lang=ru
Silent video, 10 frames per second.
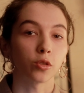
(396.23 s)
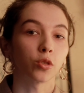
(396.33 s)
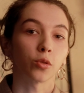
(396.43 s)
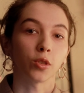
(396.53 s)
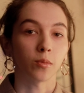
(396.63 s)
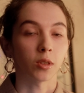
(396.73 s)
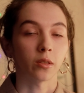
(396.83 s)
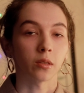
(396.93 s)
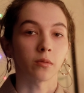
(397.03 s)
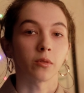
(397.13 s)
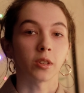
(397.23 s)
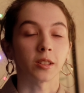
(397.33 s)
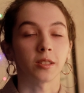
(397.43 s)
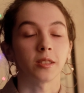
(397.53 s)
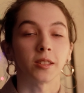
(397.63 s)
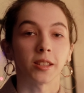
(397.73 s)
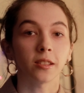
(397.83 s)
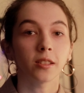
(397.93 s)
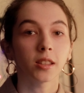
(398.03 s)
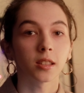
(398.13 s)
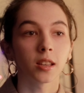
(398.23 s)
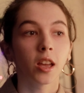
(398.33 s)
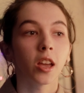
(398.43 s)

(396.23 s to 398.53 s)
что именно вы хотите делать.